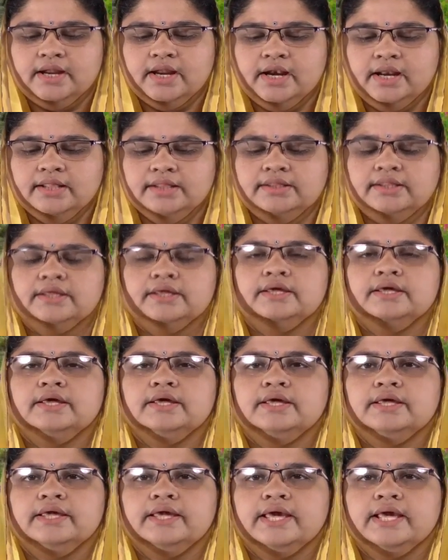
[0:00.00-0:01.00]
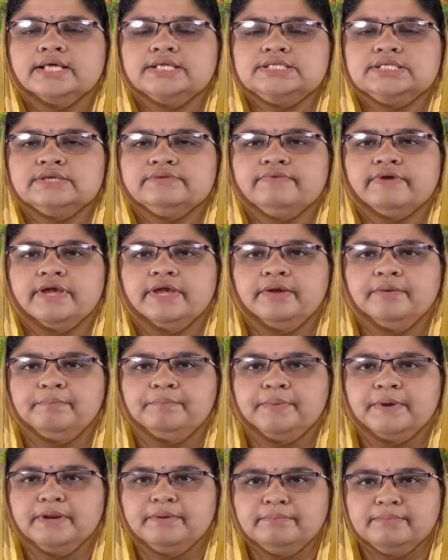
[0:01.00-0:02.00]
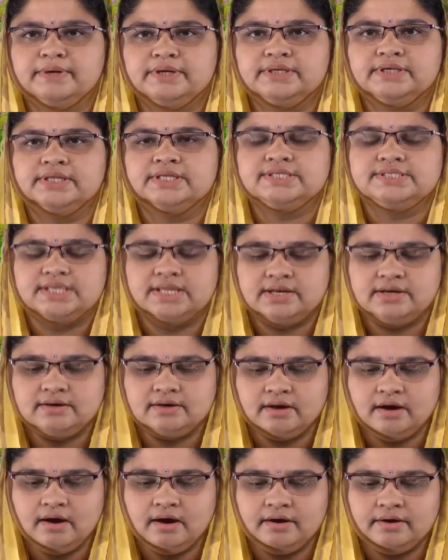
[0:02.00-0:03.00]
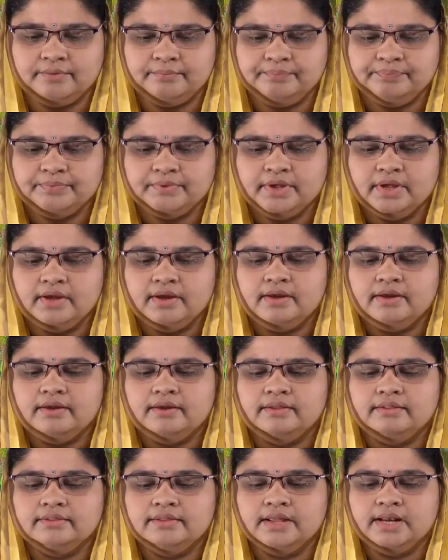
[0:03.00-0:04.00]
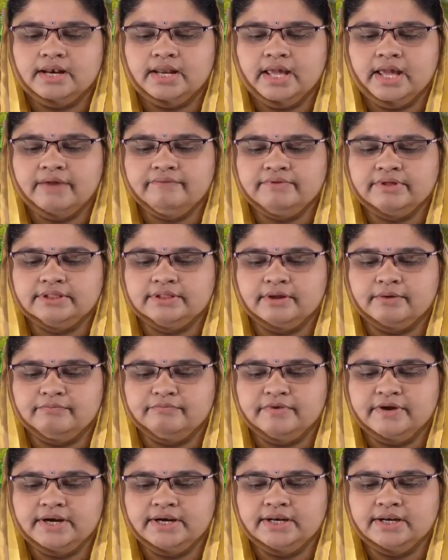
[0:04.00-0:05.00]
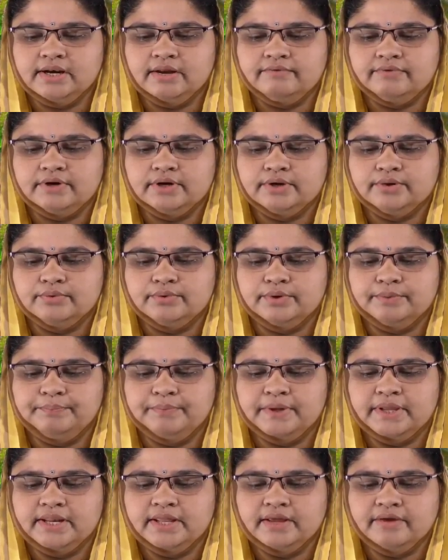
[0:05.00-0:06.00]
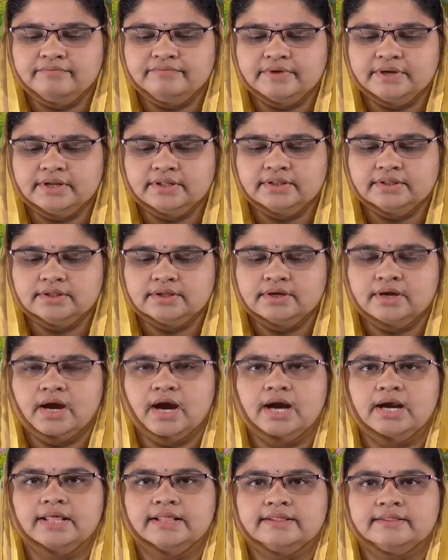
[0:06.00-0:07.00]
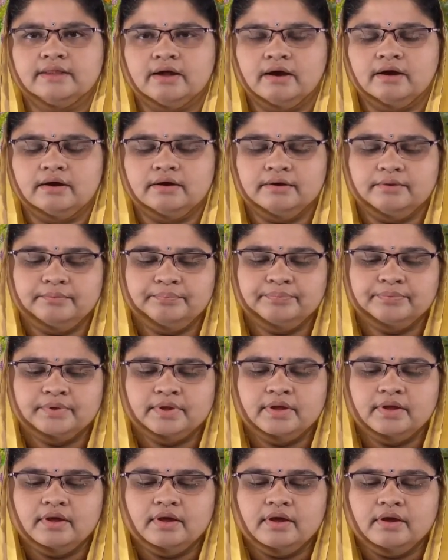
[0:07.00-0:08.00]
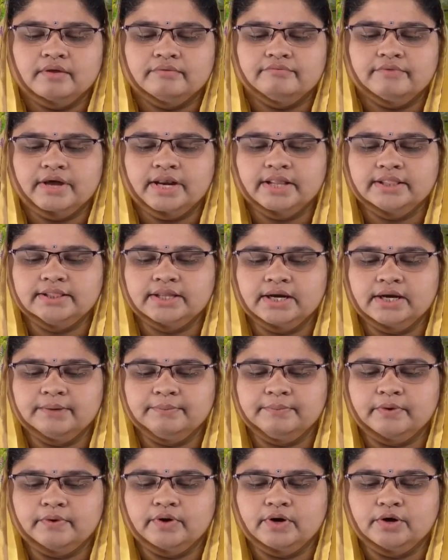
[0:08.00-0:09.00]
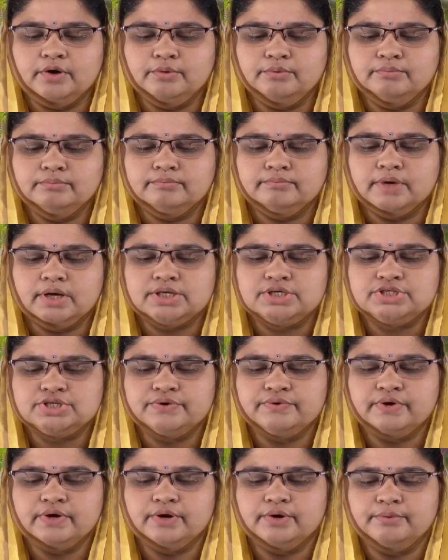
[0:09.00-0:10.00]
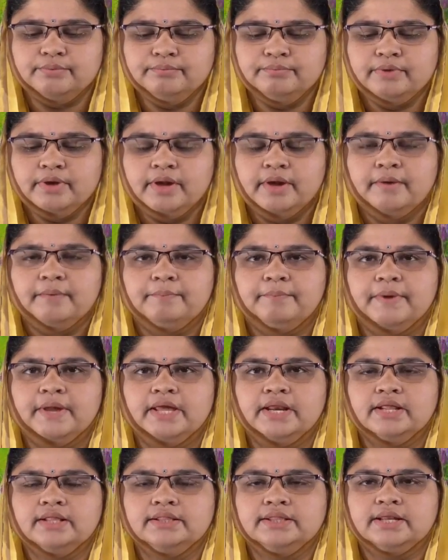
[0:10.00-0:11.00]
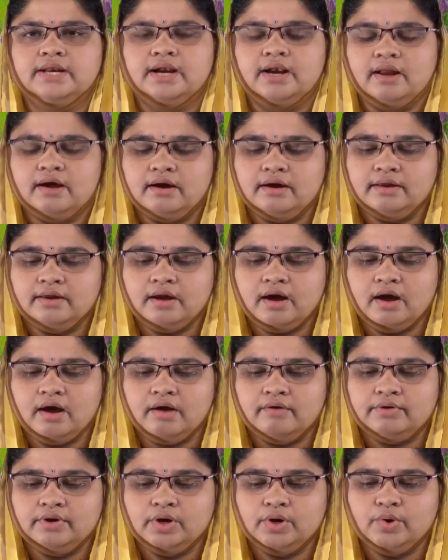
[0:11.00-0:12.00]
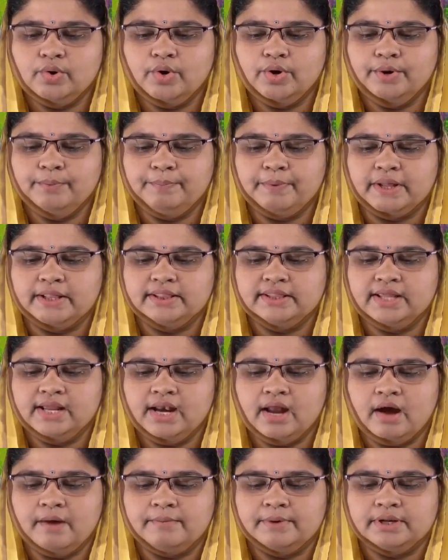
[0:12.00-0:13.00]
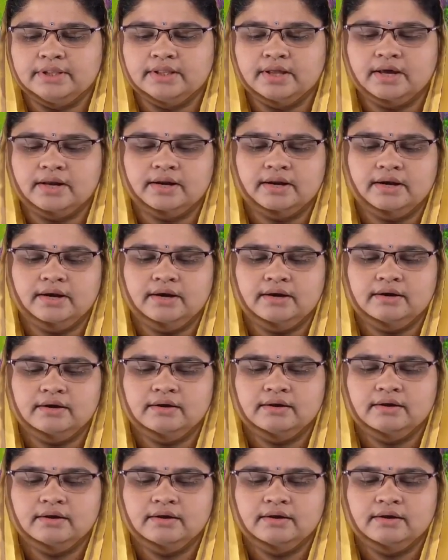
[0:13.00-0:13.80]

எழுந்து இயேசுவை பின்பற்றி சென்றார் இந்த லேவி தம் வீட்டில் அவருக்கு ஒரு பெரிய விருந்து அளித்தார் வரி தண்டுபவர்களும் மற்றவர்களும் பெருந்திரளாய் அவர்களோடு பந்தியில் அமர்ந்தார்கள்